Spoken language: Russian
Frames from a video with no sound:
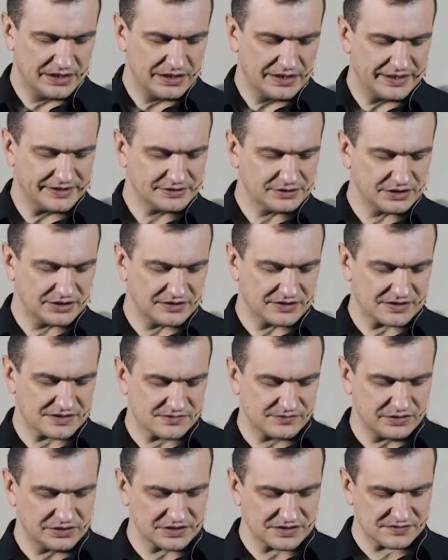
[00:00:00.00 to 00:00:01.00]
это
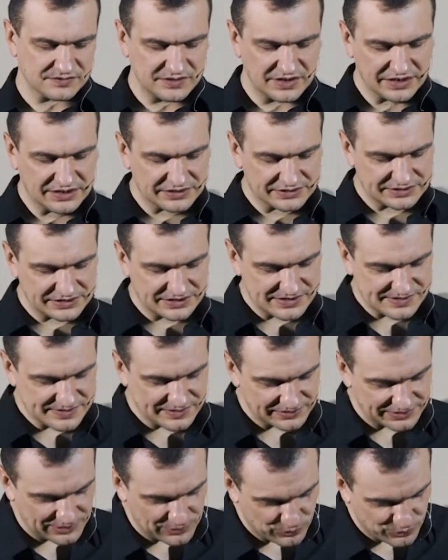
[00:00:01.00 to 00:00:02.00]
развилось в некоторое
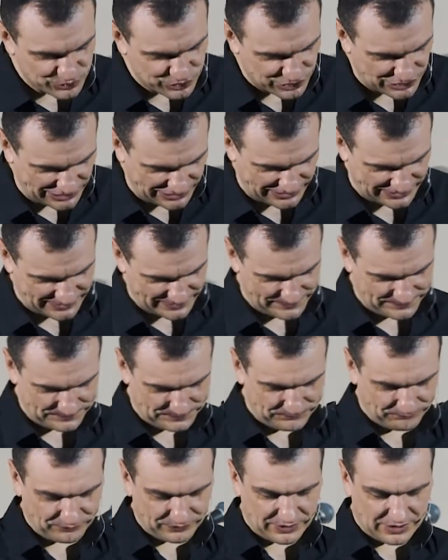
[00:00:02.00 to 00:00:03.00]
целое учение
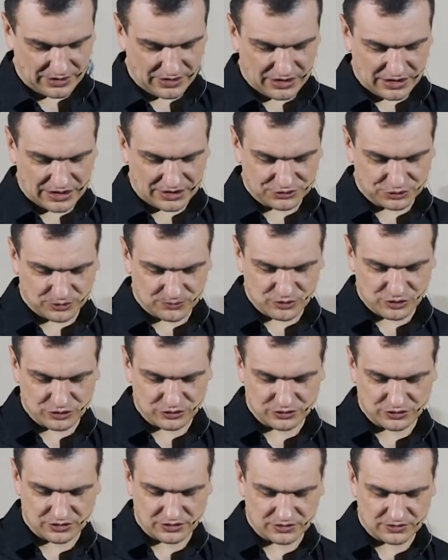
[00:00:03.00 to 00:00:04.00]
о том,
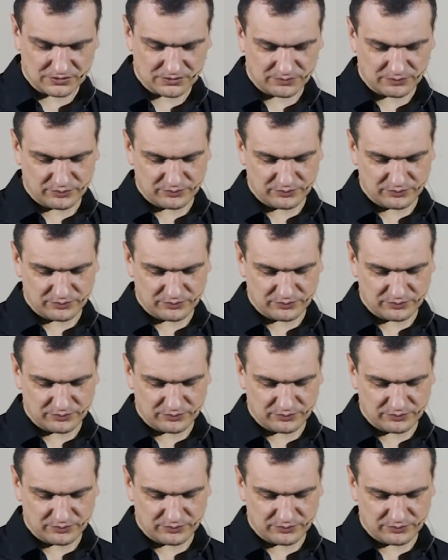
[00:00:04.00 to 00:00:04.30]
что